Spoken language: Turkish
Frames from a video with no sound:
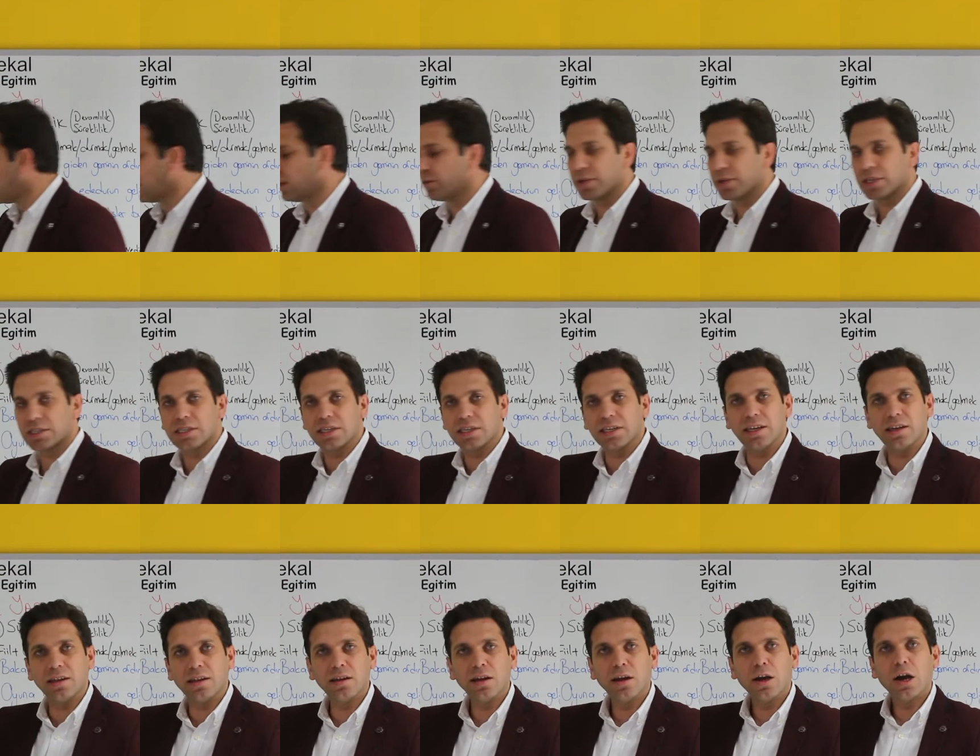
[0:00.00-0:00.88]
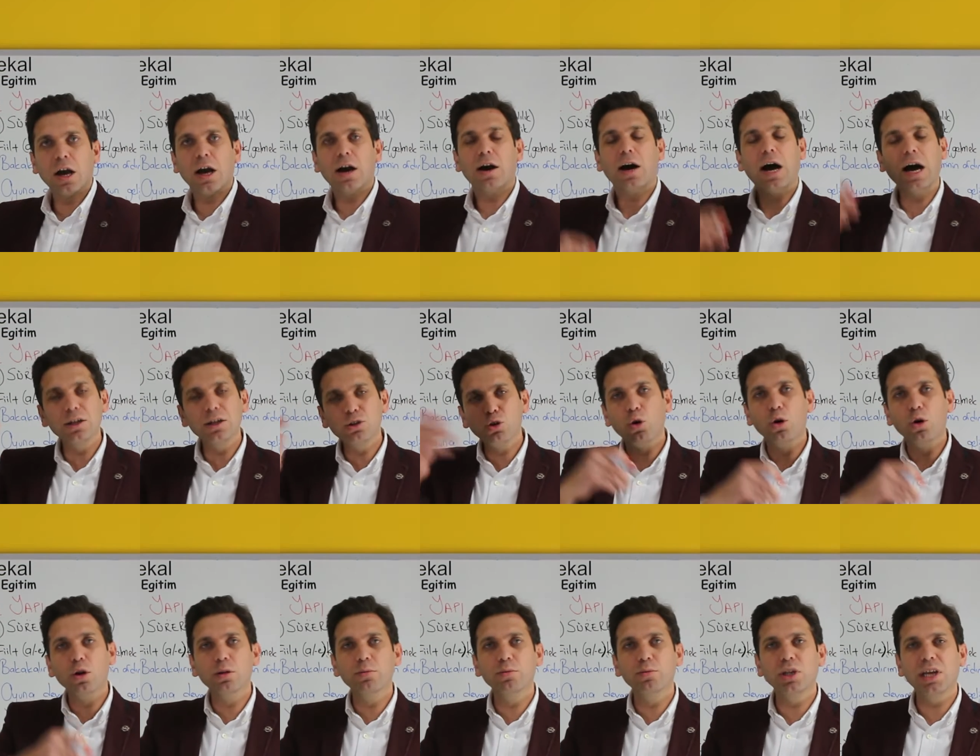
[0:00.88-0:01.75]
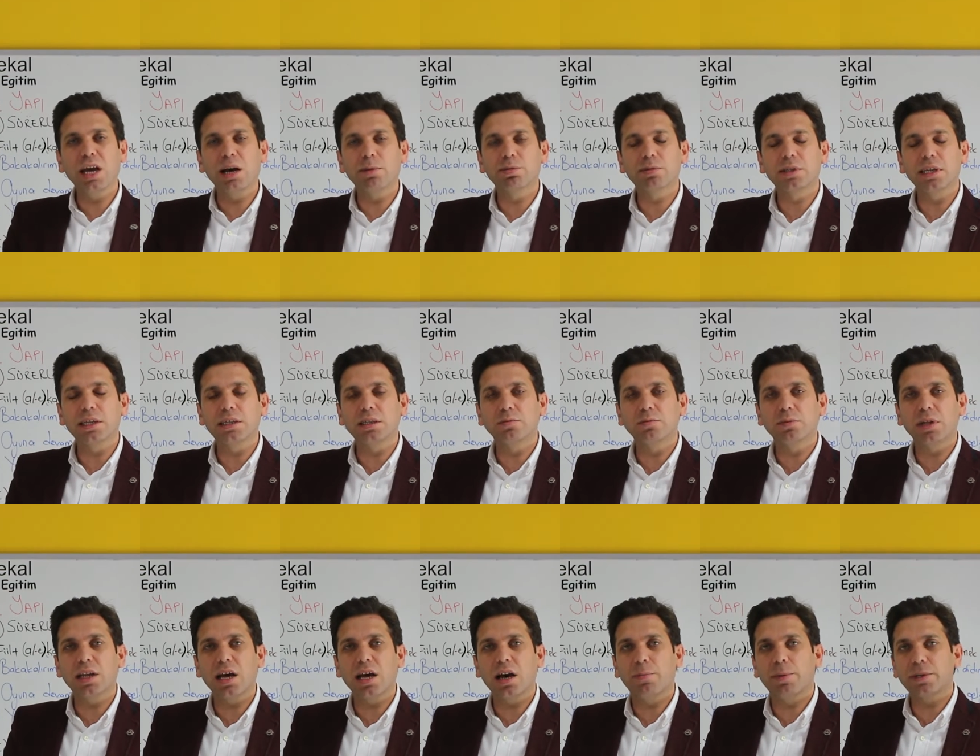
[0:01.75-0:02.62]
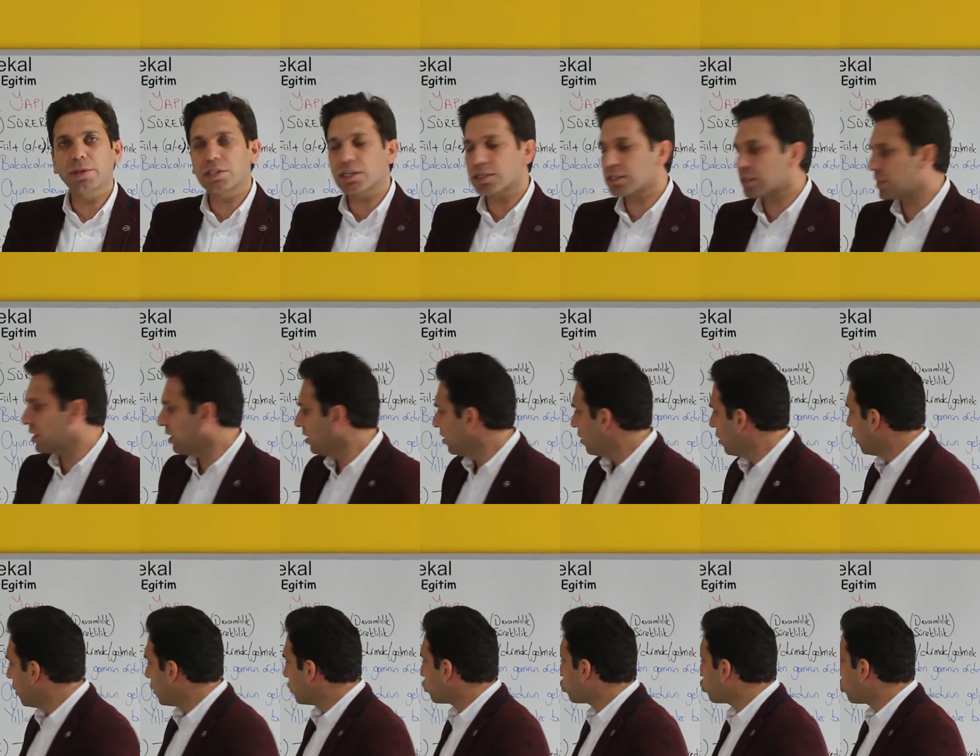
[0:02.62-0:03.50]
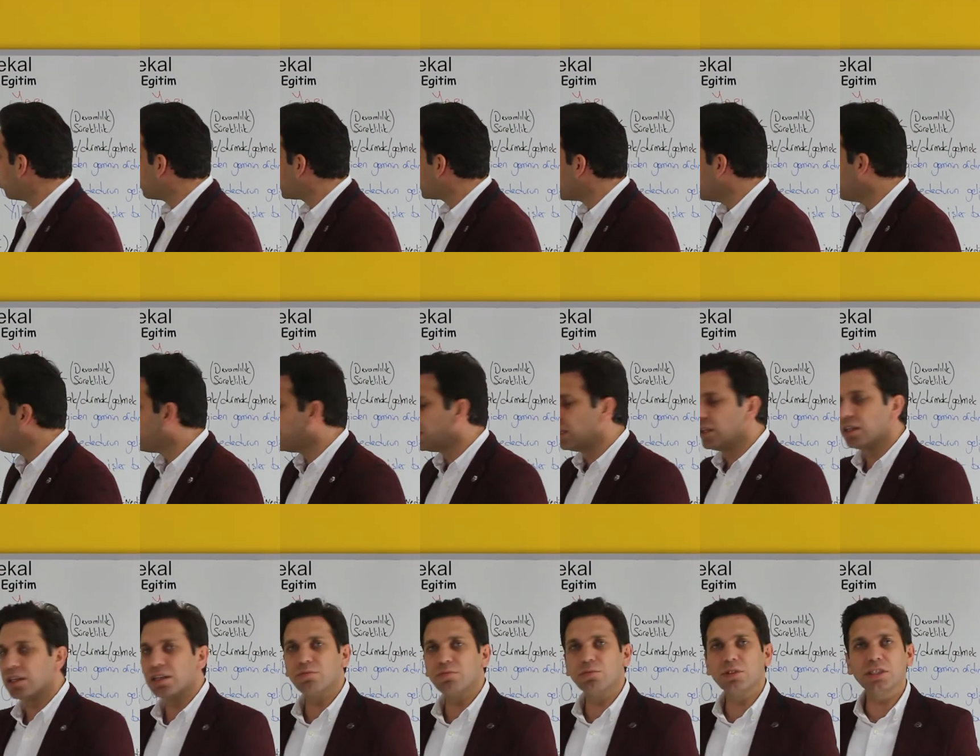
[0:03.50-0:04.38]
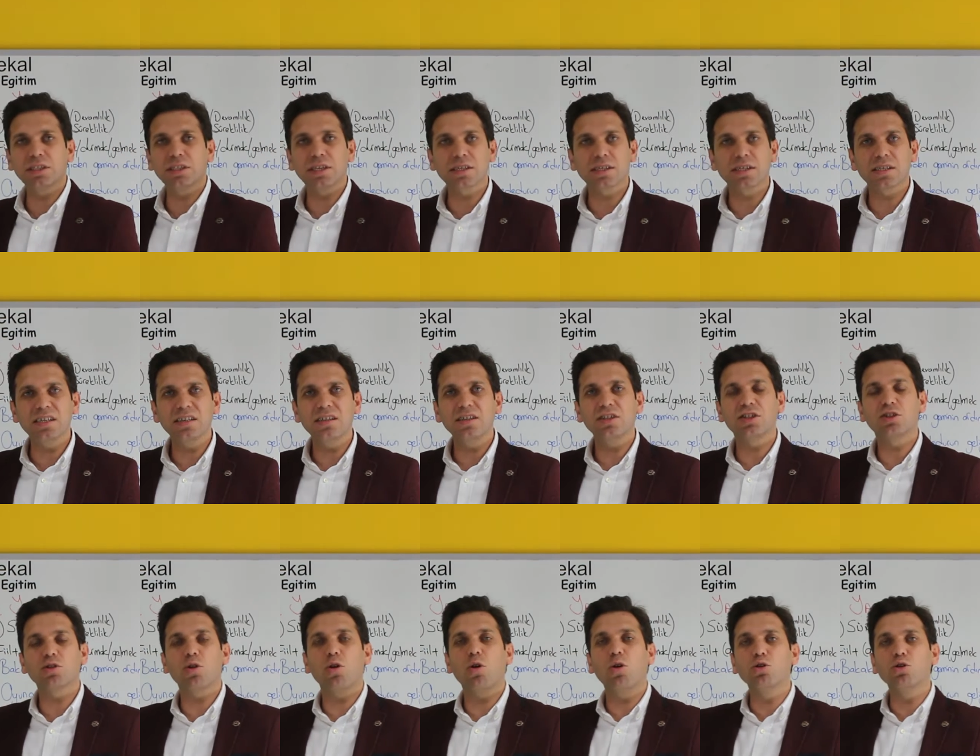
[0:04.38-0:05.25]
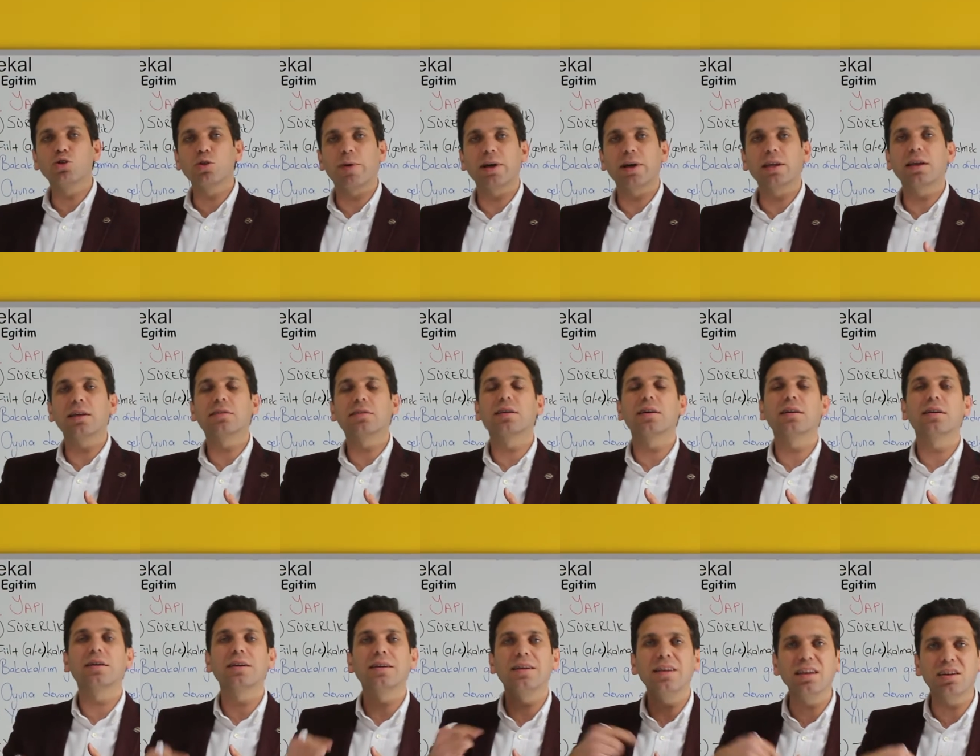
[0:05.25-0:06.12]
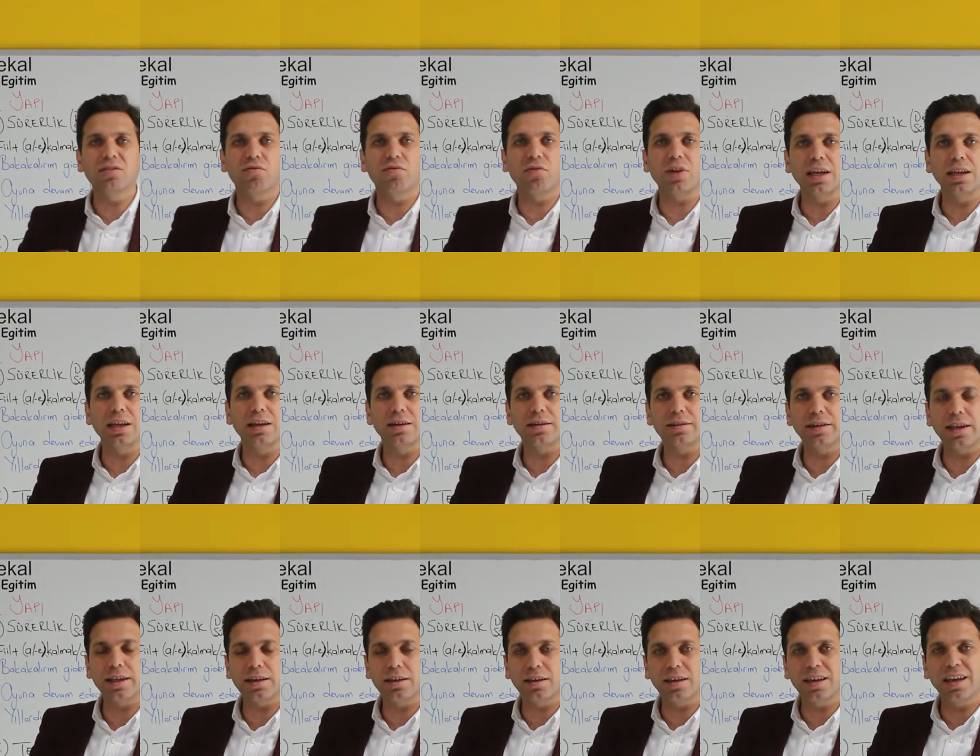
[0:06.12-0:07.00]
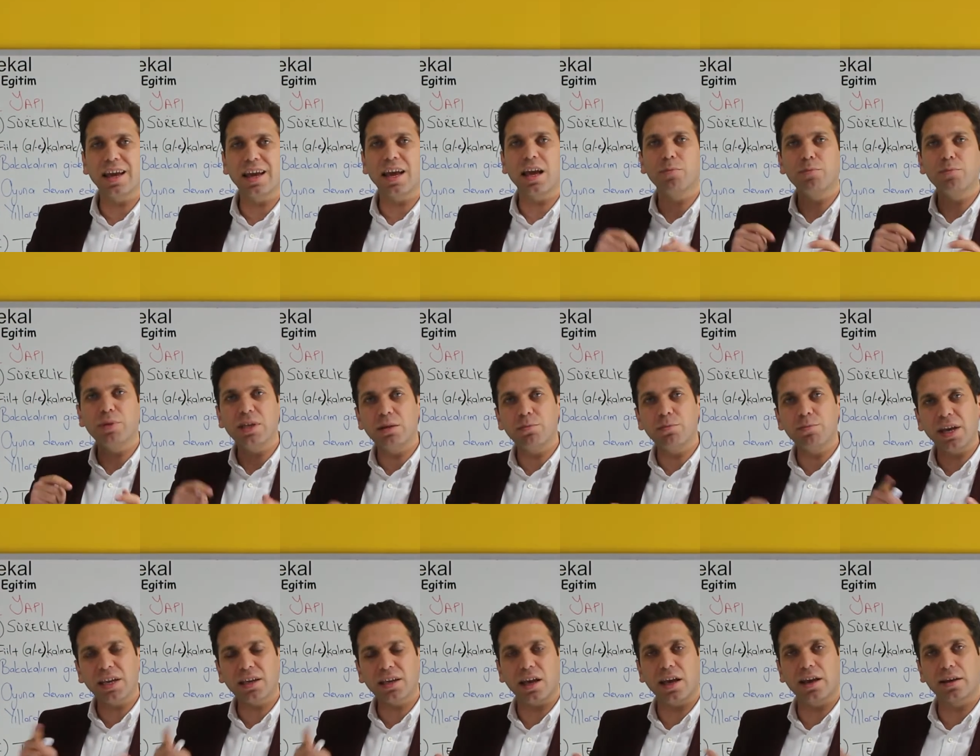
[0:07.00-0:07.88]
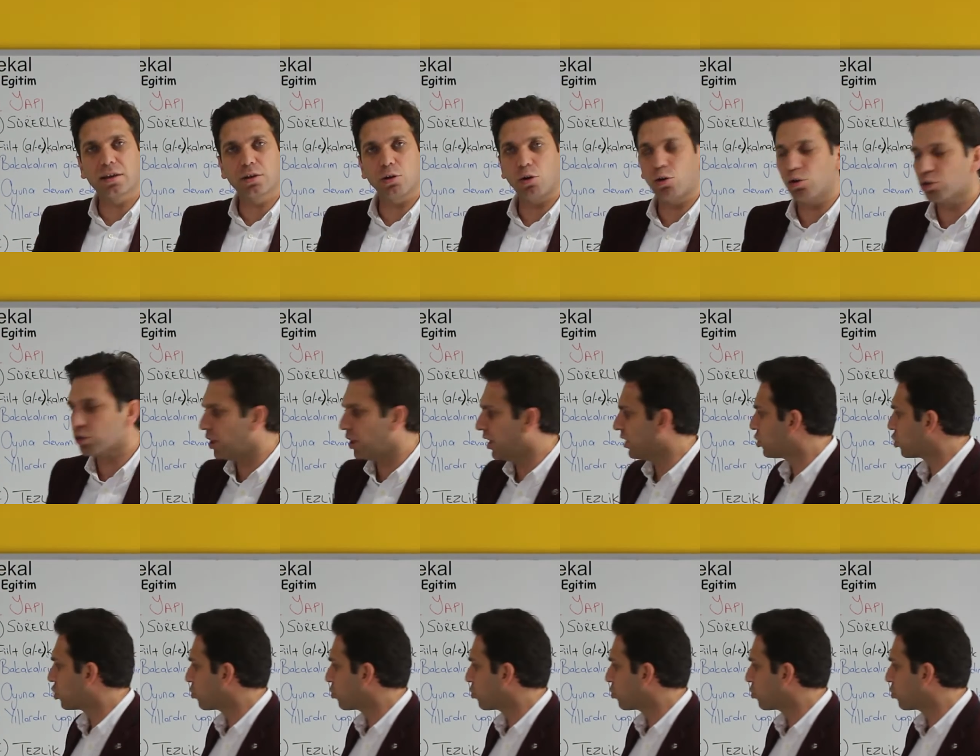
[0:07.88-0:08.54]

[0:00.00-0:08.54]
kelimesini hadi olumlu yap dediğimde ne yapacaksın? çözebilirim diyeceksin. İşte o zaman yeterlilik fiilindeki ebilmek eki ortaya